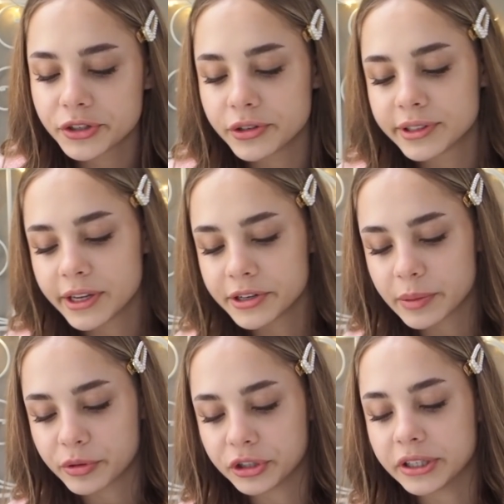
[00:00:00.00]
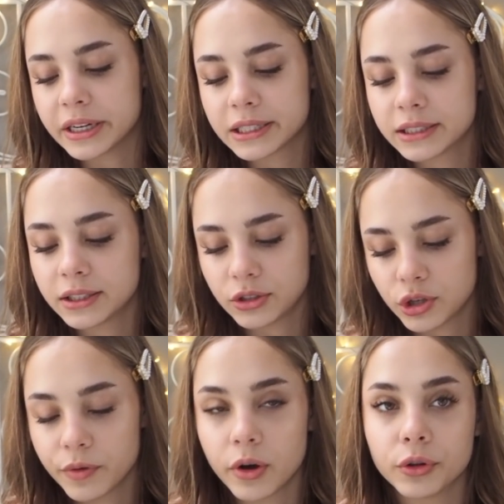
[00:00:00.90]
czy dostajesz zaproszenie na sesje
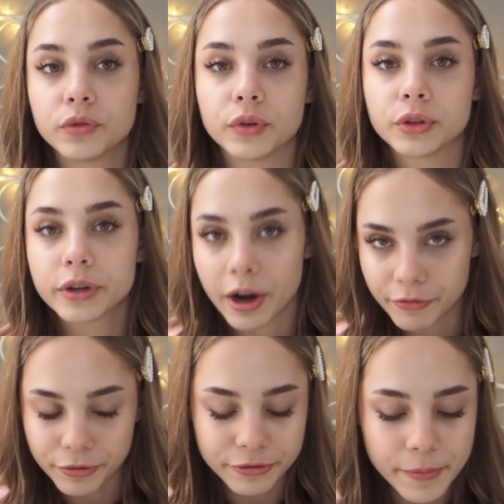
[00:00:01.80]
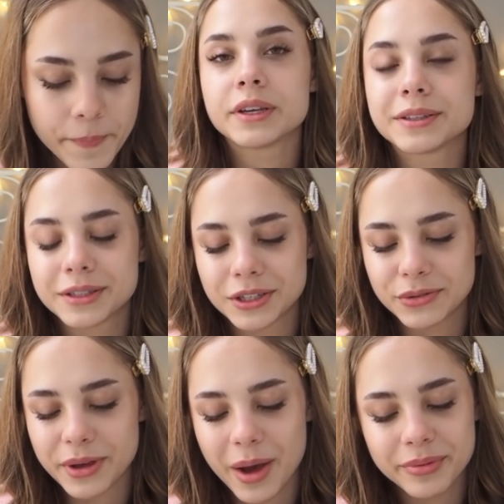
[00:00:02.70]
zdjęciowe od fotografów. Więc
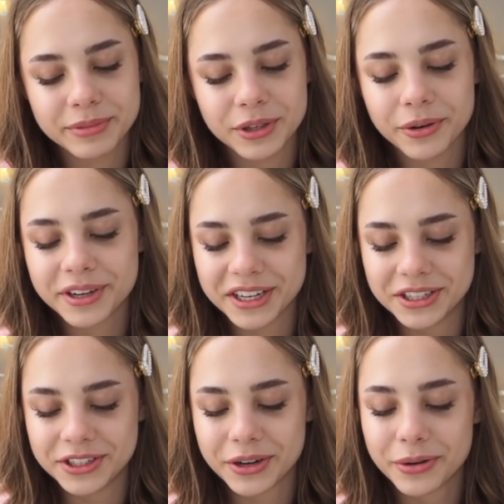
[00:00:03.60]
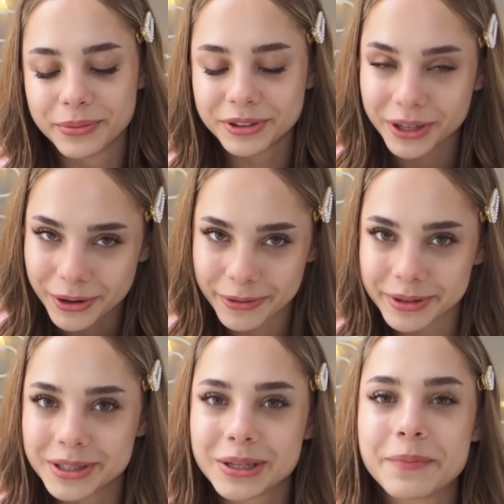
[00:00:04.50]
jeśli miałabym się określić, jaką modelką
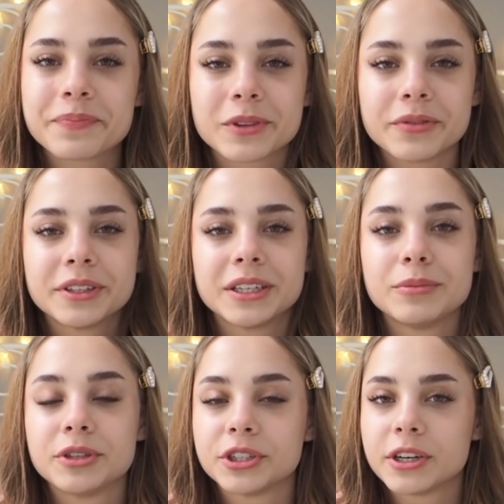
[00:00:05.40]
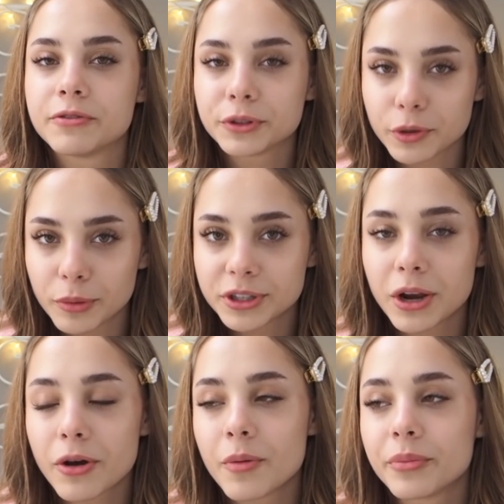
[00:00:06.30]
jestem, to wydaje mi się, że
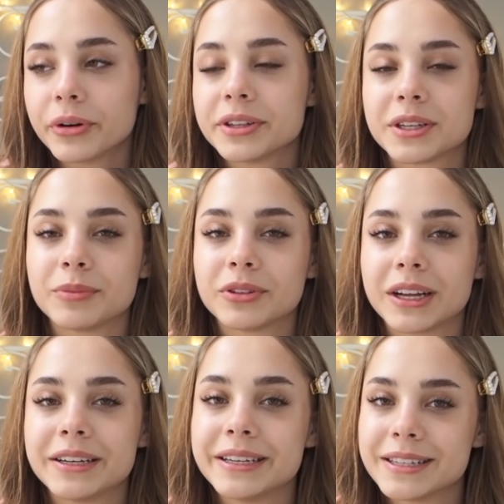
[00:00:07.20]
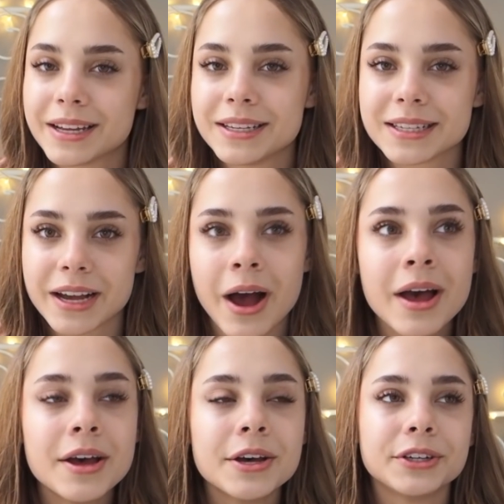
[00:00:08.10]
fotomodelką, bo jestem totalnie za niska,
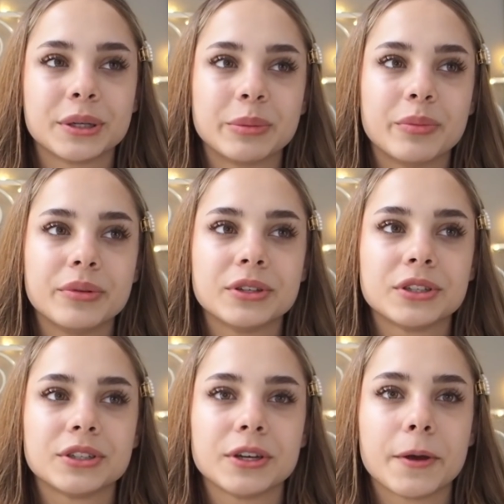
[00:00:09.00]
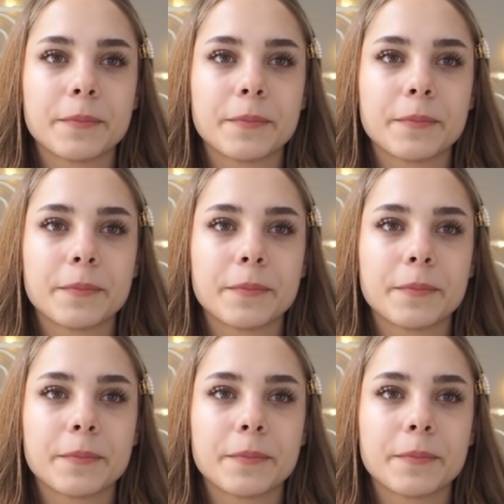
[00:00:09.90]
żeby być